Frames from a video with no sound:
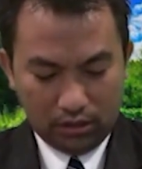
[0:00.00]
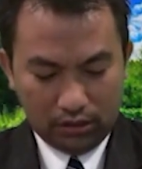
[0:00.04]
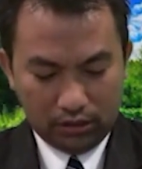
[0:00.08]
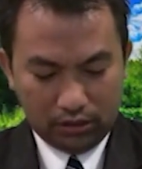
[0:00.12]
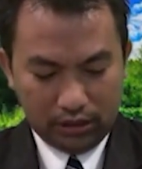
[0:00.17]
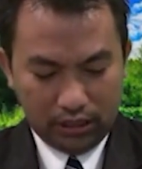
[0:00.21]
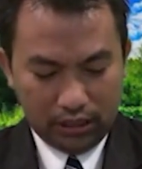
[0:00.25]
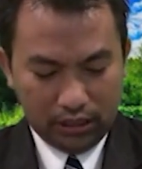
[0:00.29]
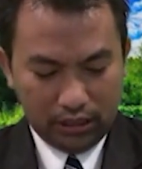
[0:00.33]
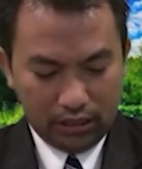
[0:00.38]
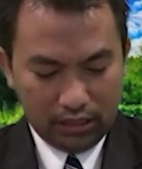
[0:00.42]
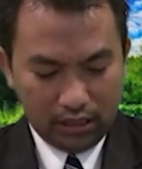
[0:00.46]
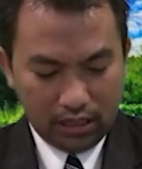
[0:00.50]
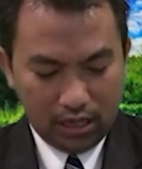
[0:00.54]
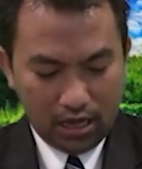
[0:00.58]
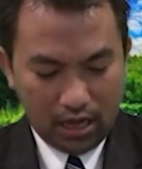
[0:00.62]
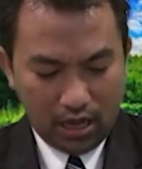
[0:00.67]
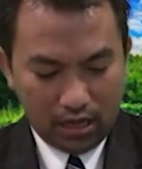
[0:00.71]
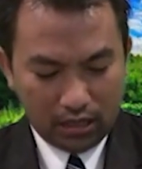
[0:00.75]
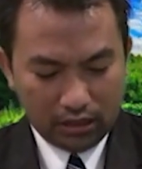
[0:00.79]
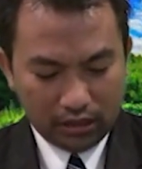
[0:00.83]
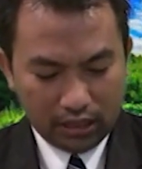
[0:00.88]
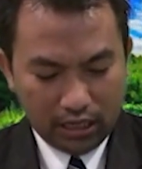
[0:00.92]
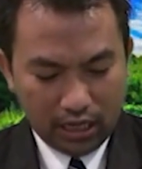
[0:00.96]

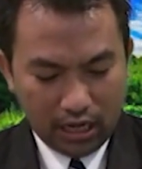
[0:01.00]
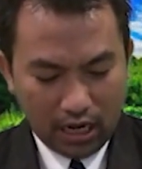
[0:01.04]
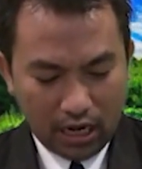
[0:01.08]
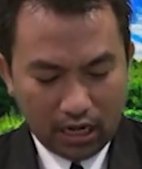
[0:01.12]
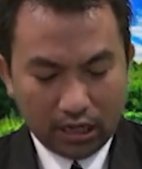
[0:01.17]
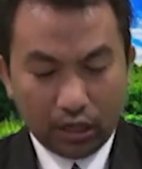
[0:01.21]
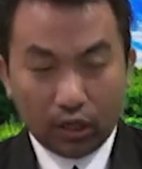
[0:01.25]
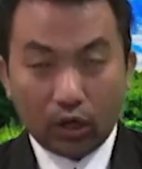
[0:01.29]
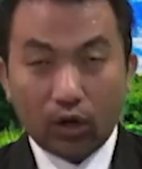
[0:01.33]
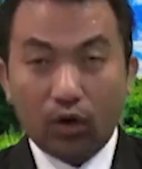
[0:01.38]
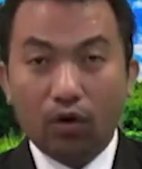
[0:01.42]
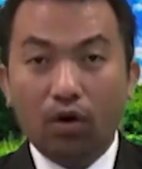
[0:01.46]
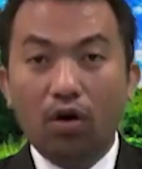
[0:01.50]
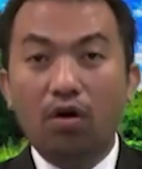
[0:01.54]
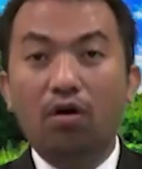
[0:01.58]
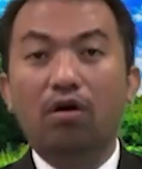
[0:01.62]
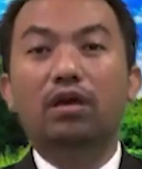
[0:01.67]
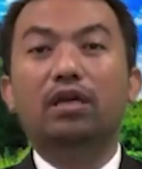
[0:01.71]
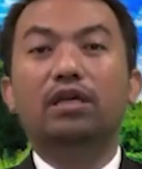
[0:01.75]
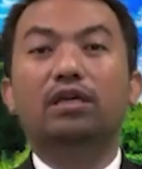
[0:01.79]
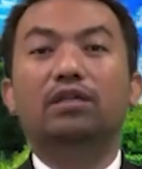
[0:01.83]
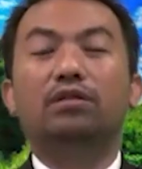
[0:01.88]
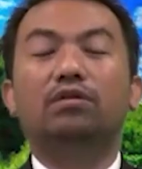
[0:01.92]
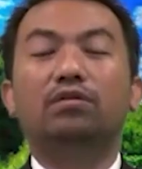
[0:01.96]
sehingga dengan
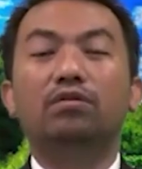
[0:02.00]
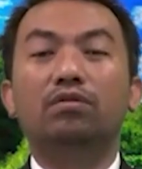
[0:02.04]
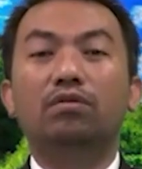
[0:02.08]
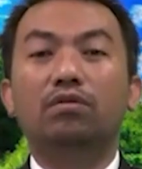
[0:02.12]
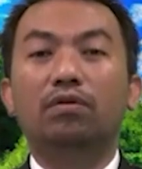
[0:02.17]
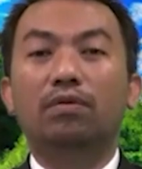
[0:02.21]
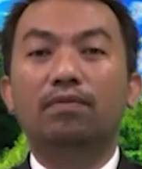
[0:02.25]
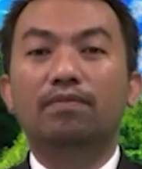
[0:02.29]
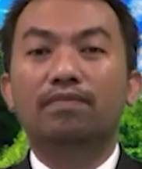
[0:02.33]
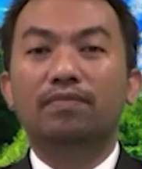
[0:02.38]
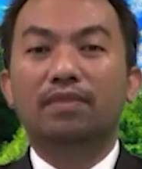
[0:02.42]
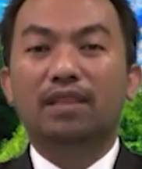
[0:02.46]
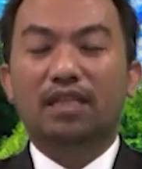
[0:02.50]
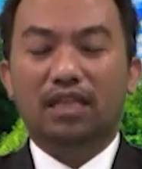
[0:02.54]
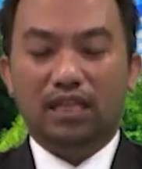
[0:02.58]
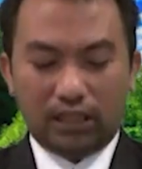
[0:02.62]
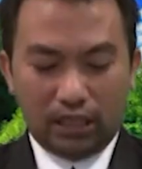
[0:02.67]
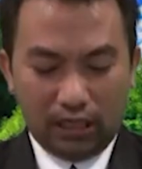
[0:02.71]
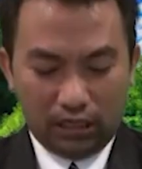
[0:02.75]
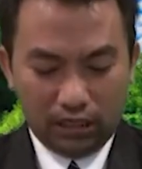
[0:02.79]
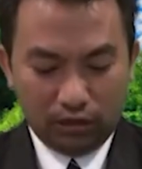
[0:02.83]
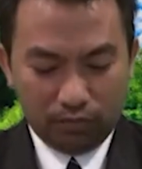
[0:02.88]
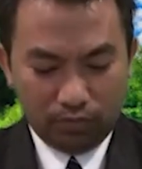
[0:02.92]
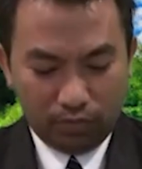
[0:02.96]
roh itu
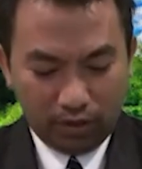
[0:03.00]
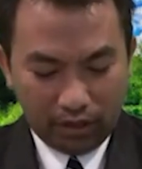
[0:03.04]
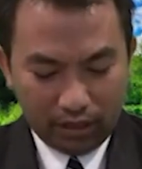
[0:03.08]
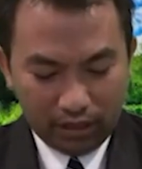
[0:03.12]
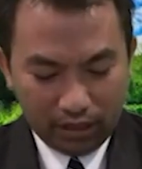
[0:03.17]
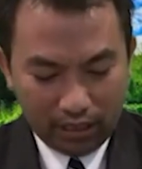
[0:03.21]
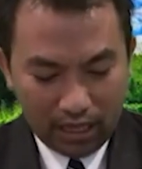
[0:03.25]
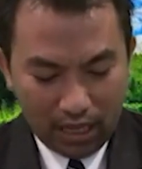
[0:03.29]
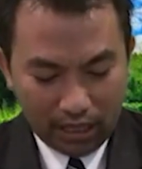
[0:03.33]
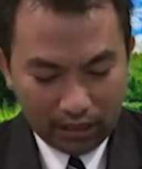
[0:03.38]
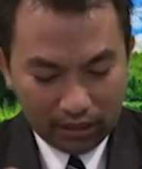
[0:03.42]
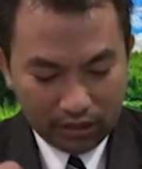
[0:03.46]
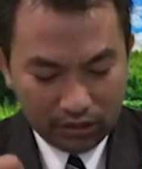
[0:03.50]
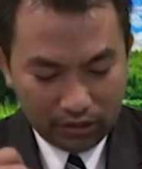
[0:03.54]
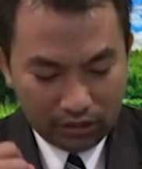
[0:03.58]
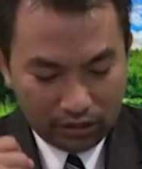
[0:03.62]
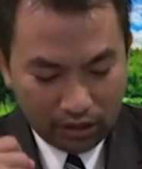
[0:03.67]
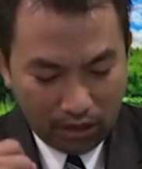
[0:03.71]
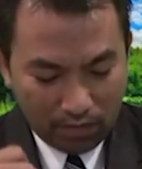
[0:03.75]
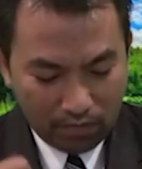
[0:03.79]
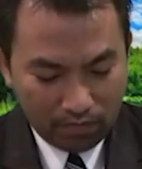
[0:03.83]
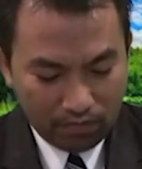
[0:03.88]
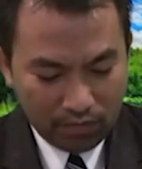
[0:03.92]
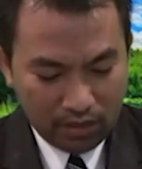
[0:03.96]
kita diberikan
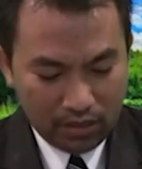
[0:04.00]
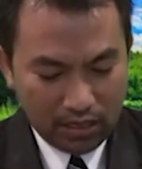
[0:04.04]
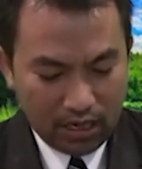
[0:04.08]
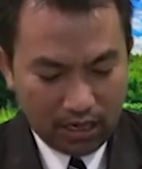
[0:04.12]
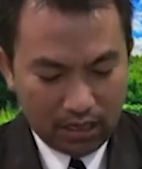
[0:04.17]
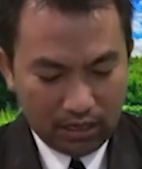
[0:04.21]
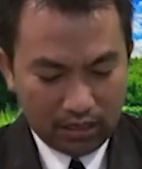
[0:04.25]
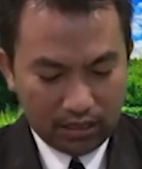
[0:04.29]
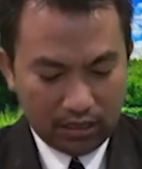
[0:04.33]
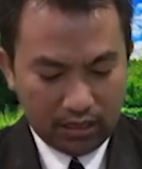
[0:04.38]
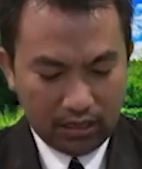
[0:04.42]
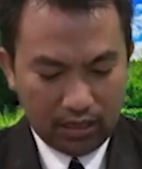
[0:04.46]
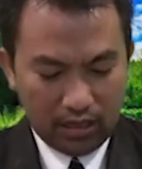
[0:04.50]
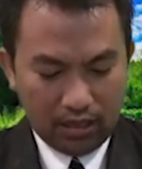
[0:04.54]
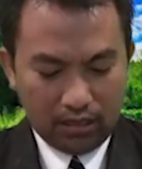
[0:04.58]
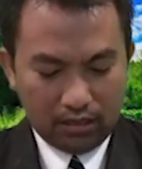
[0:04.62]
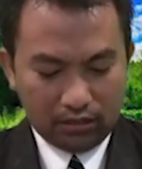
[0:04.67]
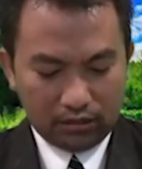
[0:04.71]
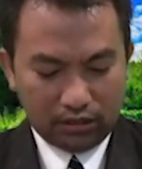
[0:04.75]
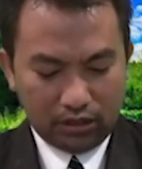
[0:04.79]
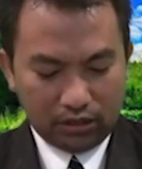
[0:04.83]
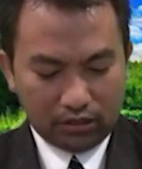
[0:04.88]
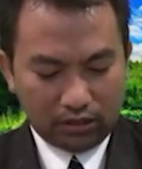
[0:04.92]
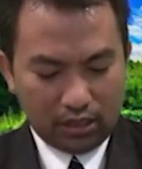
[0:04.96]
jaminan
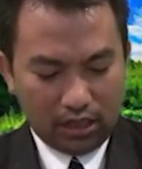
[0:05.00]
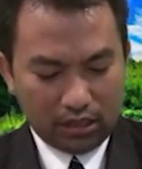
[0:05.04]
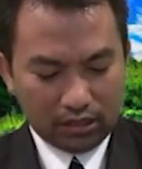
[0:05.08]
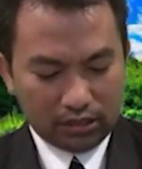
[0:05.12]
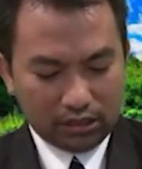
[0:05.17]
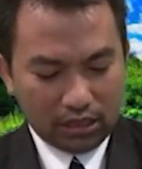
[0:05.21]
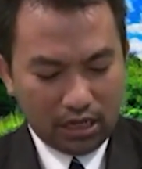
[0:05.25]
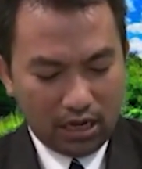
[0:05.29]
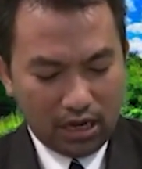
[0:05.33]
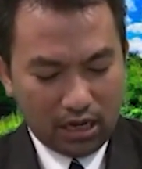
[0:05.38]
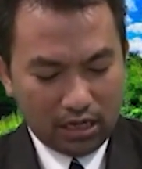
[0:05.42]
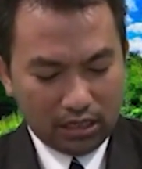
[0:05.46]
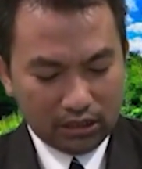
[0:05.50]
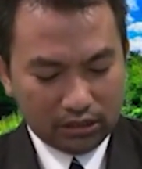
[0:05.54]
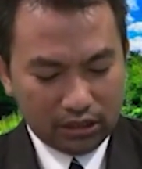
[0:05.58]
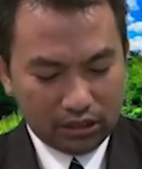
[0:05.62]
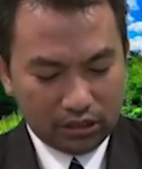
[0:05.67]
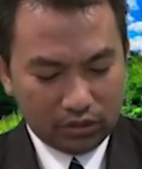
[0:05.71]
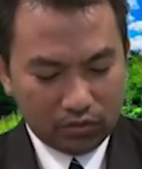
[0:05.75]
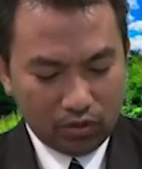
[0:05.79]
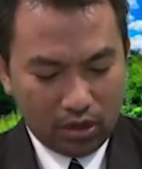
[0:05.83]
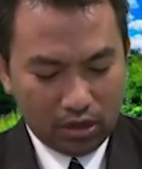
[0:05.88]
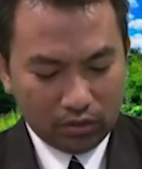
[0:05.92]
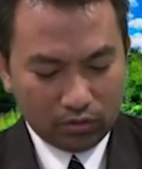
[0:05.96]
tentang segala
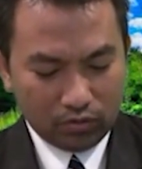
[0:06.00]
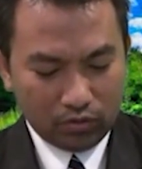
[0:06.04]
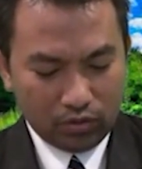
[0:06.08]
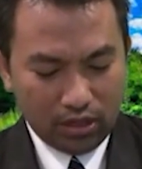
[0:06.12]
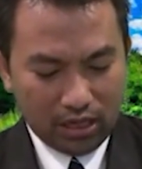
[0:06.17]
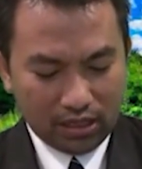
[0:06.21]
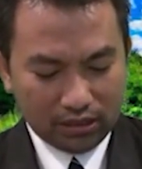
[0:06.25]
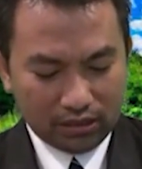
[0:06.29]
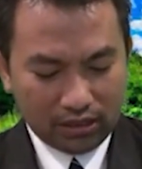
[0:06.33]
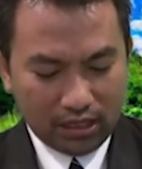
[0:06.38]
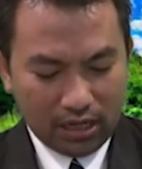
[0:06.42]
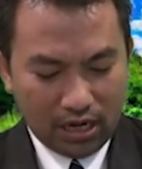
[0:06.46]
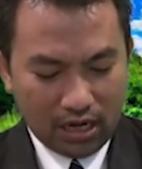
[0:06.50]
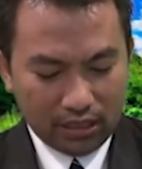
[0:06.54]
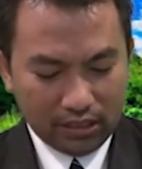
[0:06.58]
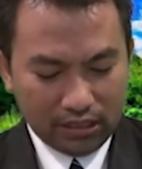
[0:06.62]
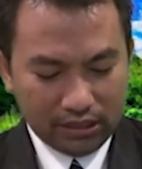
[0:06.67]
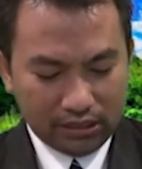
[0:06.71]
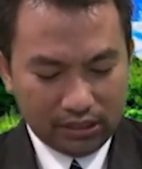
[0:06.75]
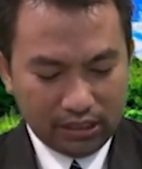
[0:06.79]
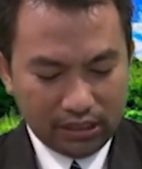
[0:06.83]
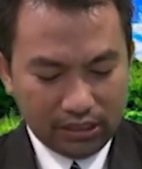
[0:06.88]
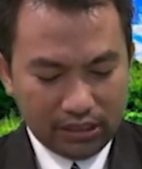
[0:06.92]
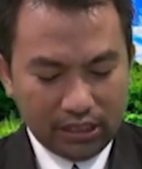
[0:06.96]
sesuatu yang telah
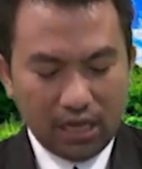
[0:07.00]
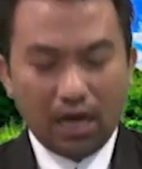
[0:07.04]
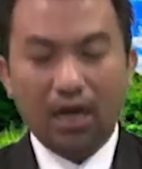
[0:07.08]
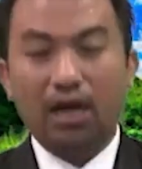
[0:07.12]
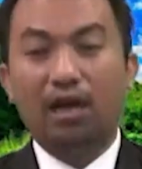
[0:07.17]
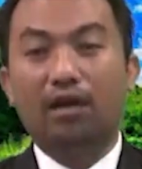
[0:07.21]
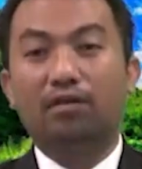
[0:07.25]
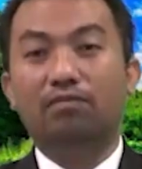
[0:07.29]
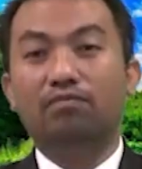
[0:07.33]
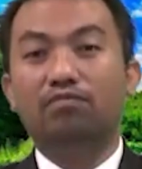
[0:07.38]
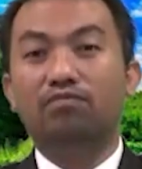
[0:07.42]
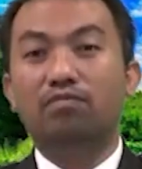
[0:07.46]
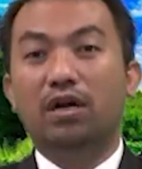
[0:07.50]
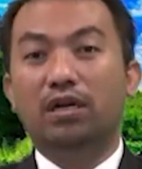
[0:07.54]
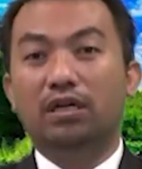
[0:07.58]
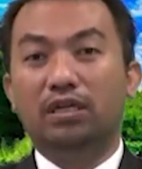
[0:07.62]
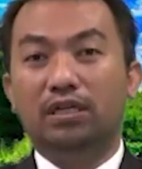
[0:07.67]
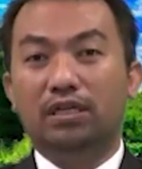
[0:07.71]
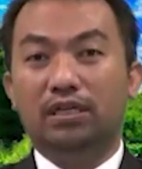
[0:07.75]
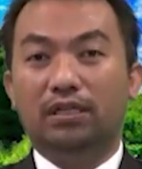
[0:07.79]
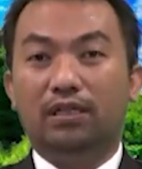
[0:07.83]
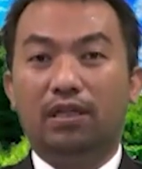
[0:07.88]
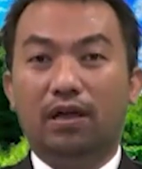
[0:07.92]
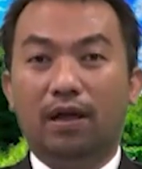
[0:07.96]
disediakan
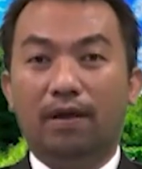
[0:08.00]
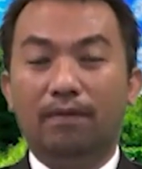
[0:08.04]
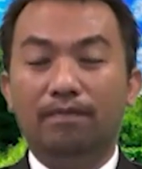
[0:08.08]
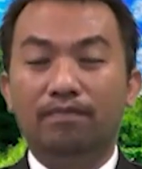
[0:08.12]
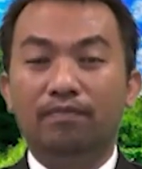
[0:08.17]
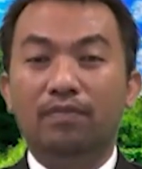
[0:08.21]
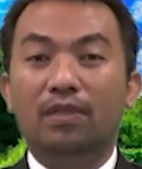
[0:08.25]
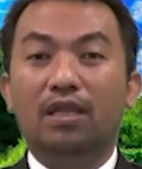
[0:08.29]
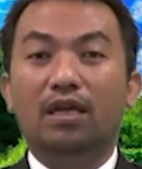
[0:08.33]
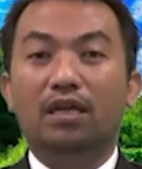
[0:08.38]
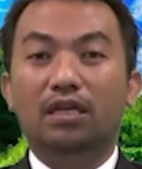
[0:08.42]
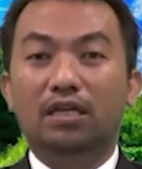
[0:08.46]
bagi kita.